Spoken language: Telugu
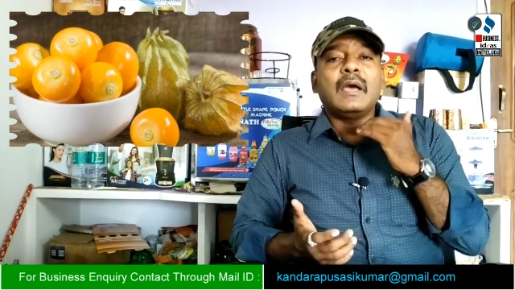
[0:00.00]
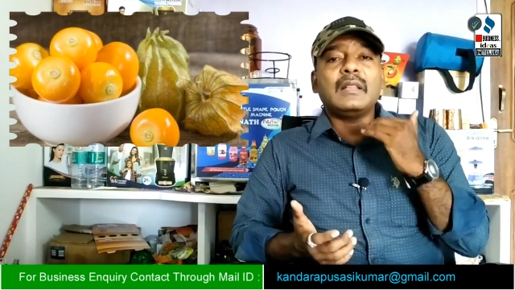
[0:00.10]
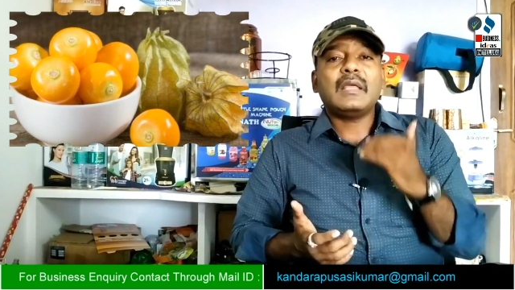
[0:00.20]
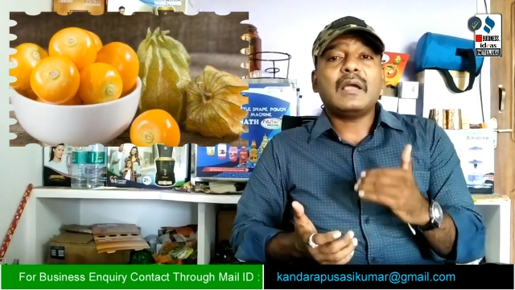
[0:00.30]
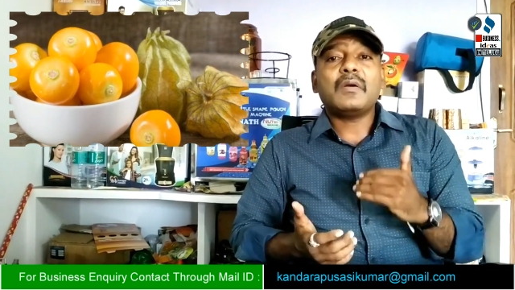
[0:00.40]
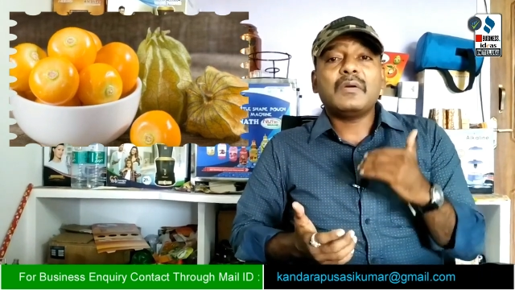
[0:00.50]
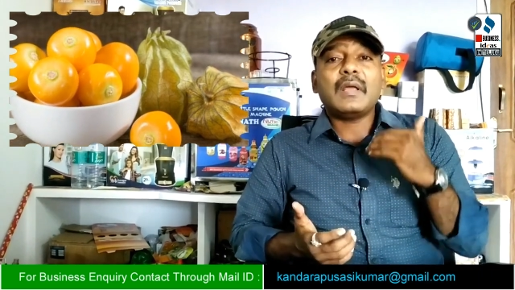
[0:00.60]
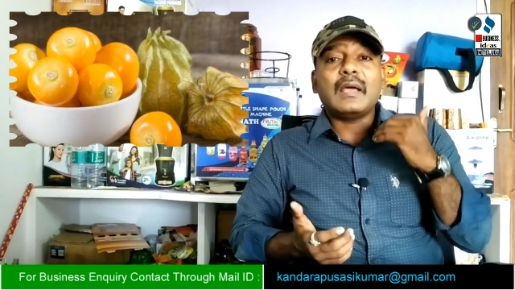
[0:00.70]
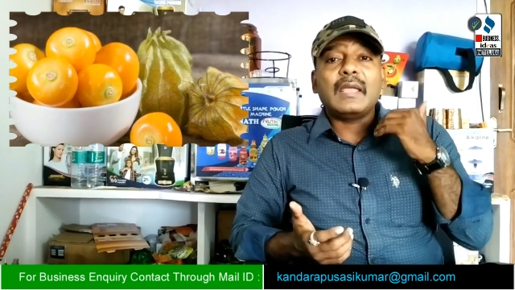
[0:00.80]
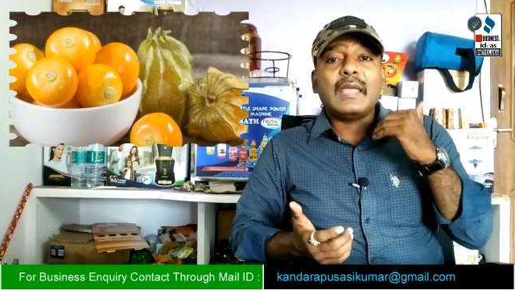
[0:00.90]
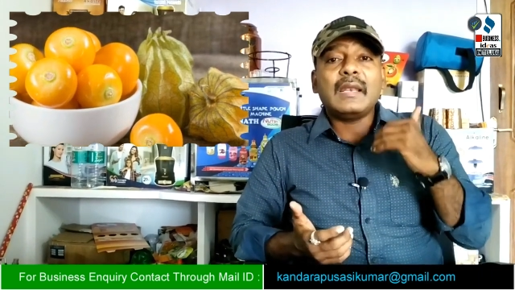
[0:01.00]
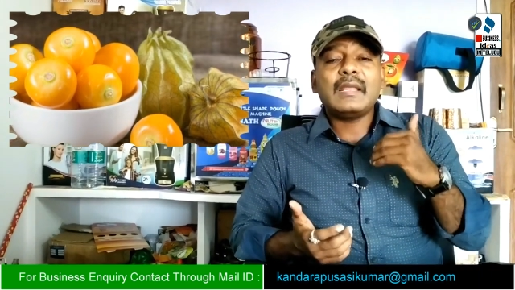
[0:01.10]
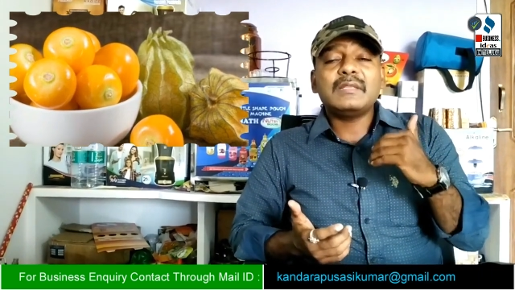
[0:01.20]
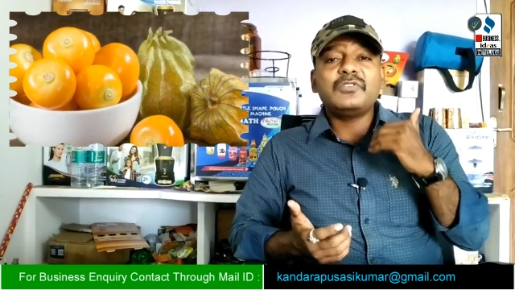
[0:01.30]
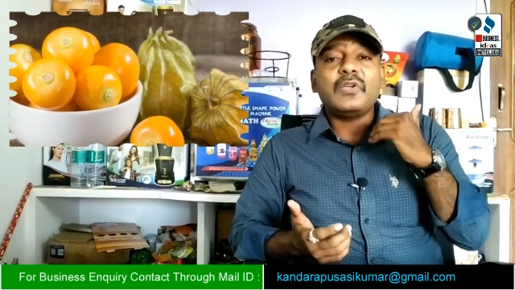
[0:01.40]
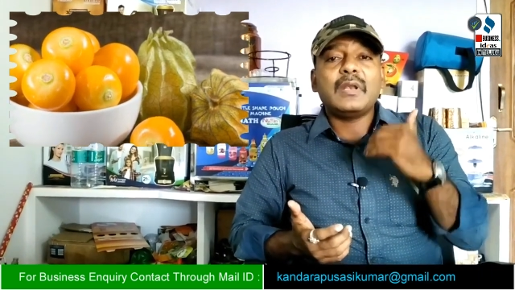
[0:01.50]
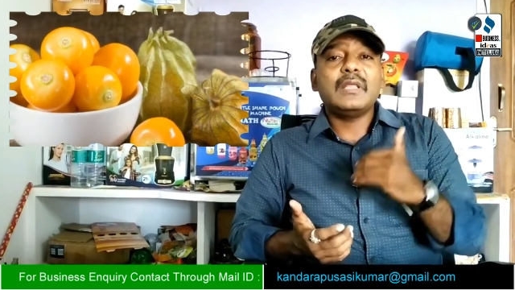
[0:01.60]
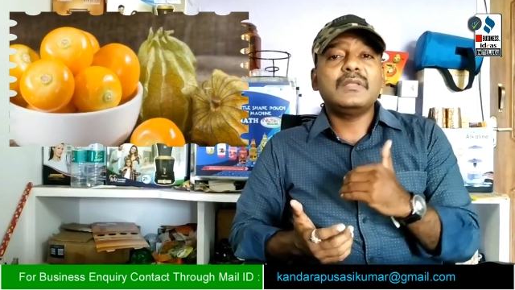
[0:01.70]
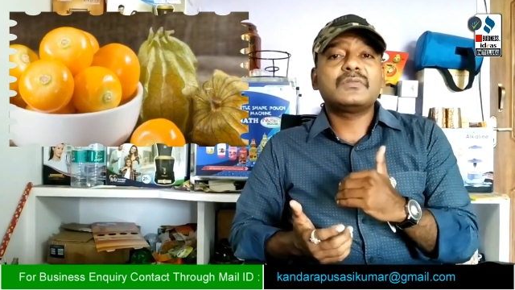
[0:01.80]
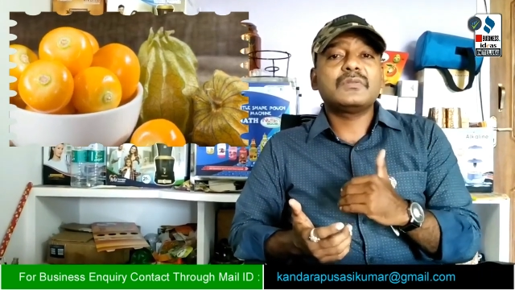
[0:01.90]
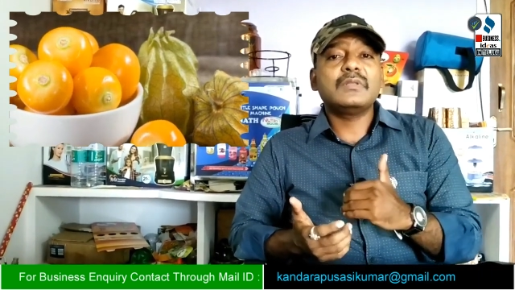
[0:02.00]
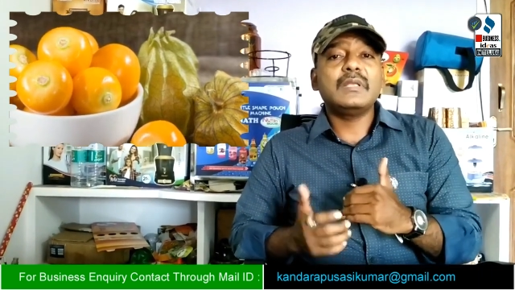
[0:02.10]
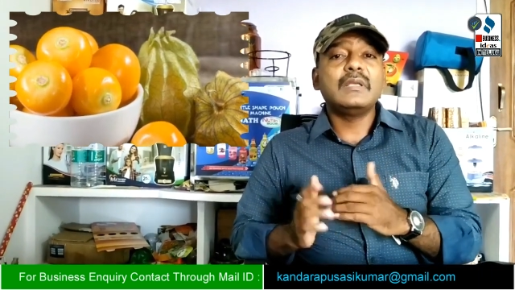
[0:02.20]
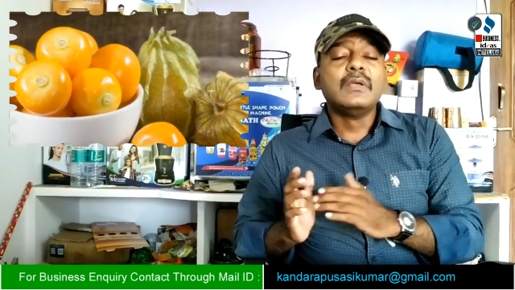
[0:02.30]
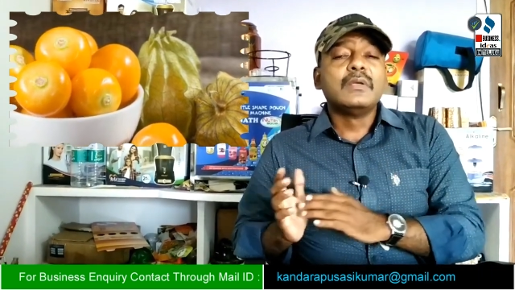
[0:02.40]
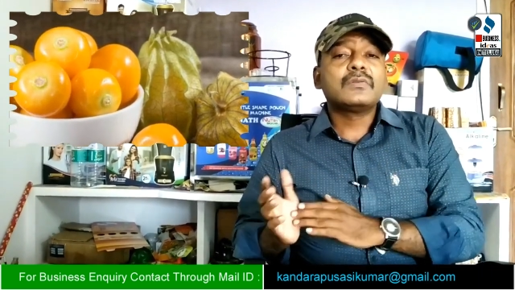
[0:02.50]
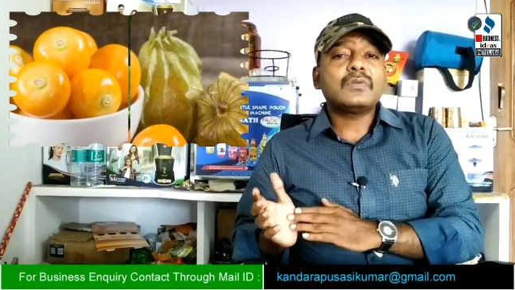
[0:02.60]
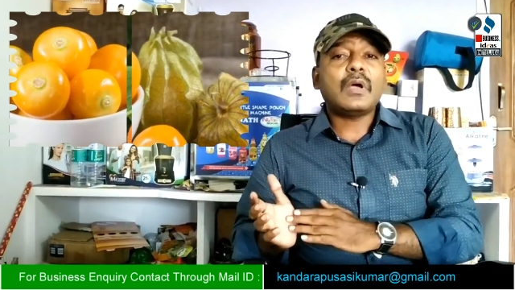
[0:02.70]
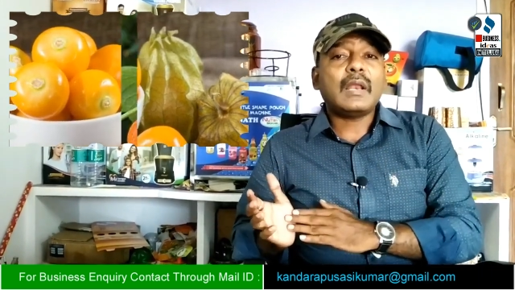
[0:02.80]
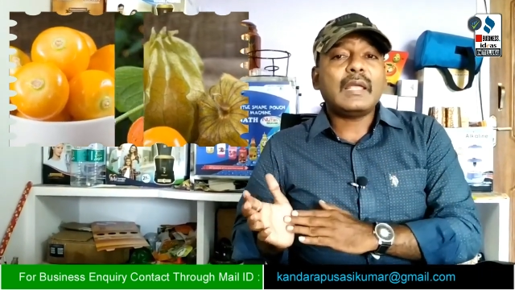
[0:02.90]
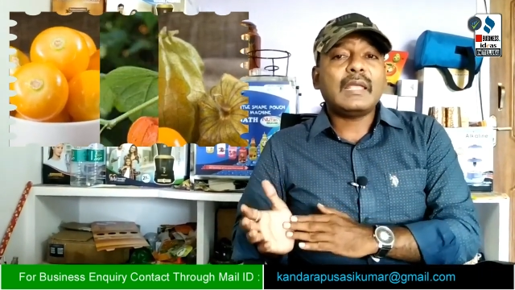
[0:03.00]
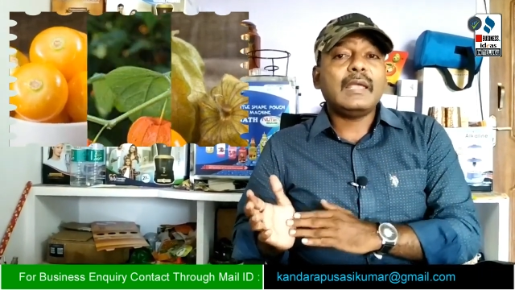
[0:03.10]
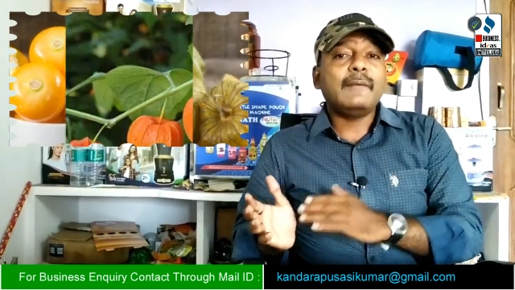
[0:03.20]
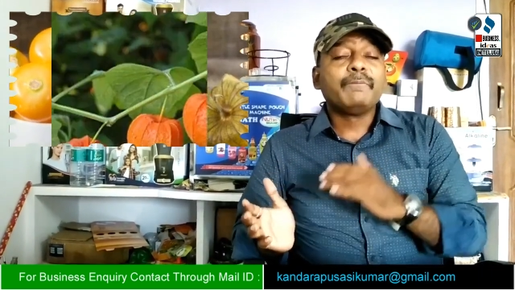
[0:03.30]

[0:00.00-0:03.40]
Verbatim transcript: అంతేకాకుండా ఎనర్జీ అనేది ఇస్తుంది సో అలాగే